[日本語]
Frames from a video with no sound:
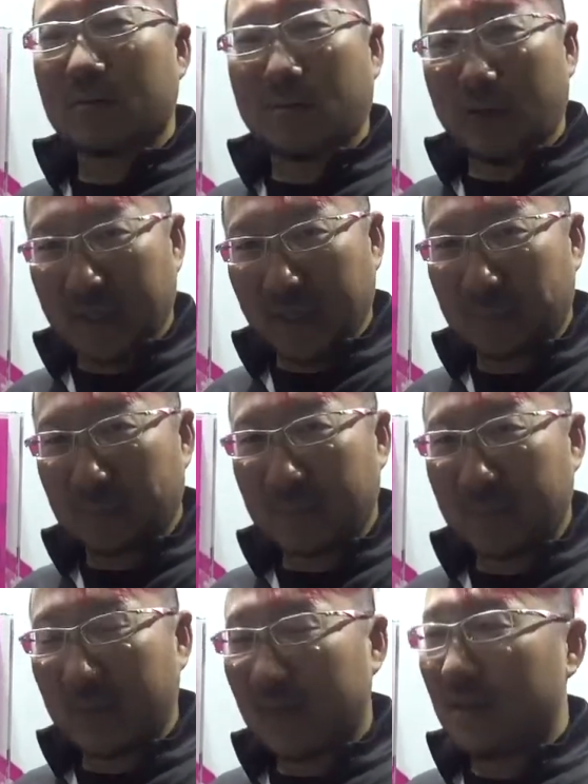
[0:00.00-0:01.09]
これね、
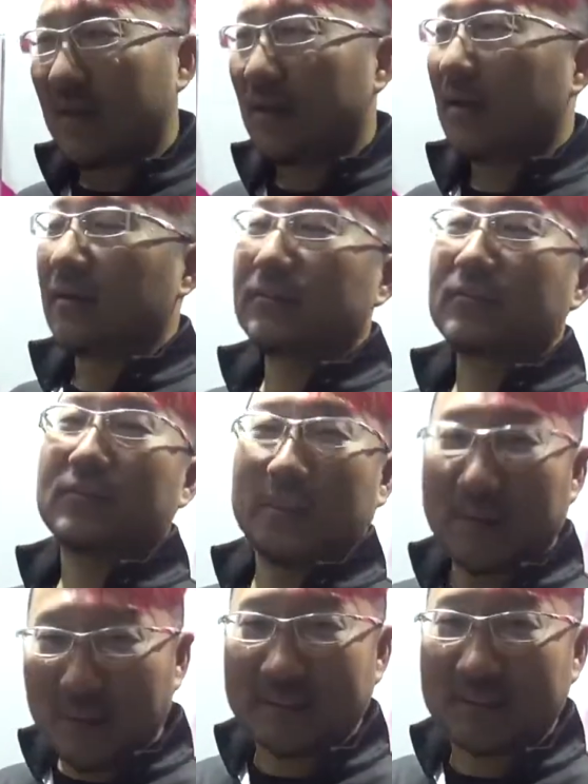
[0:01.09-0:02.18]
釣
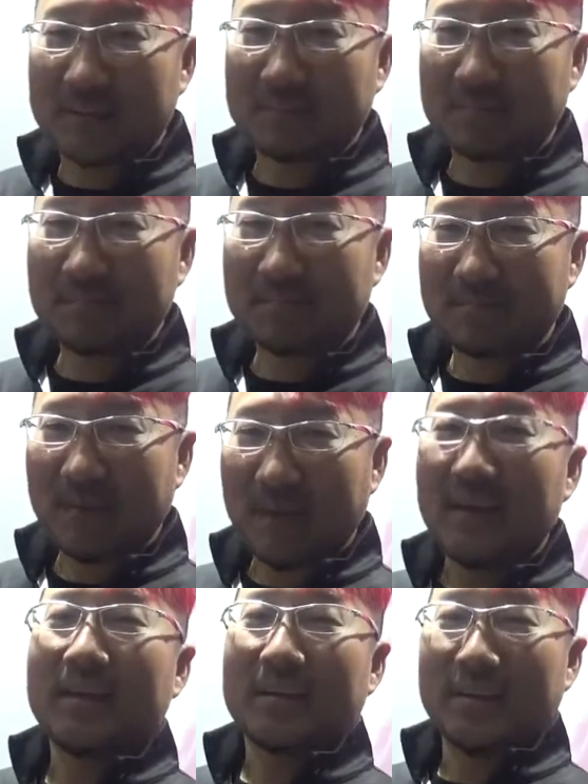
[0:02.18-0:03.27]
れます。
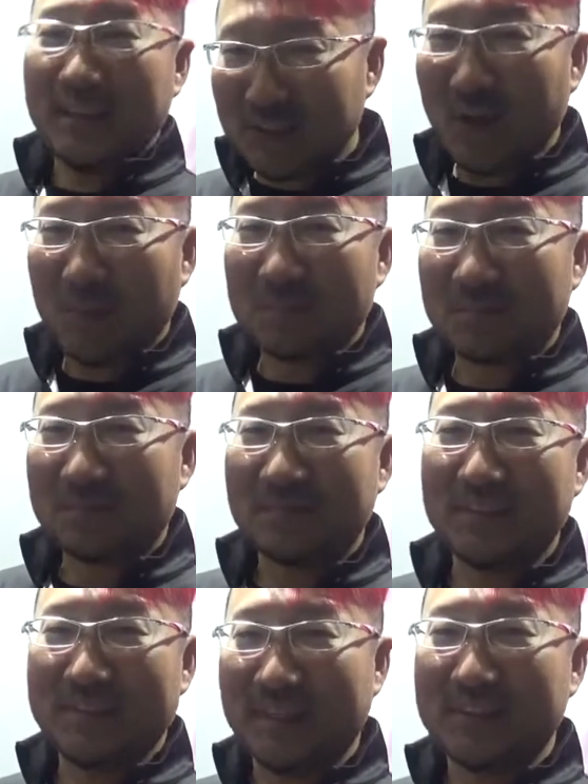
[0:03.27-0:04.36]
以上、
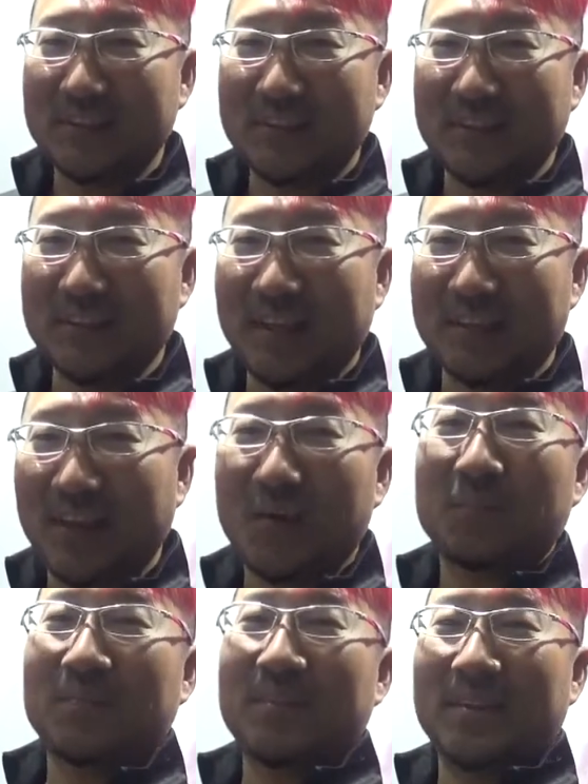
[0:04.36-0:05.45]
にせんじゅうきゅうねんの
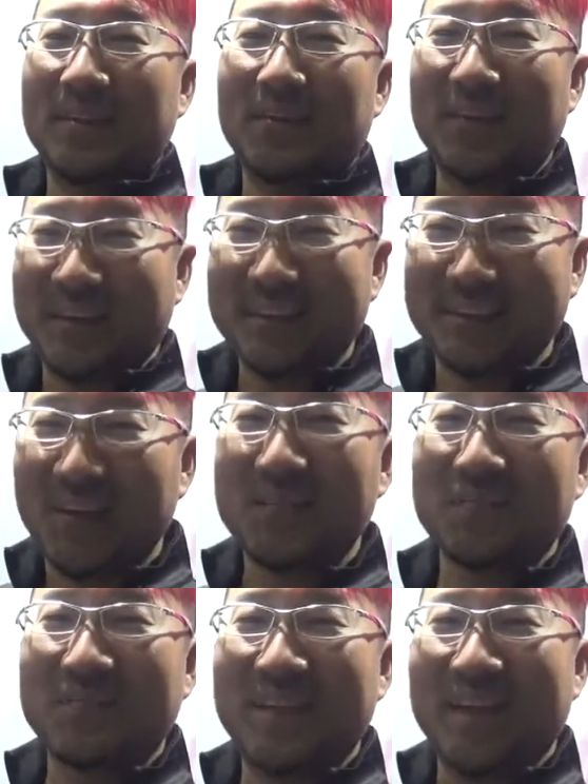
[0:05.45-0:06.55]
俺たちの
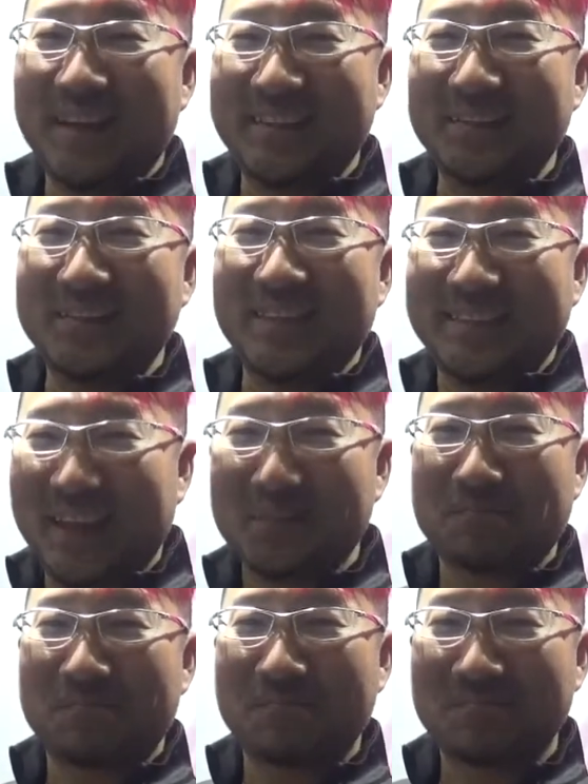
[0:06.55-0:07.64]
アイテムでした。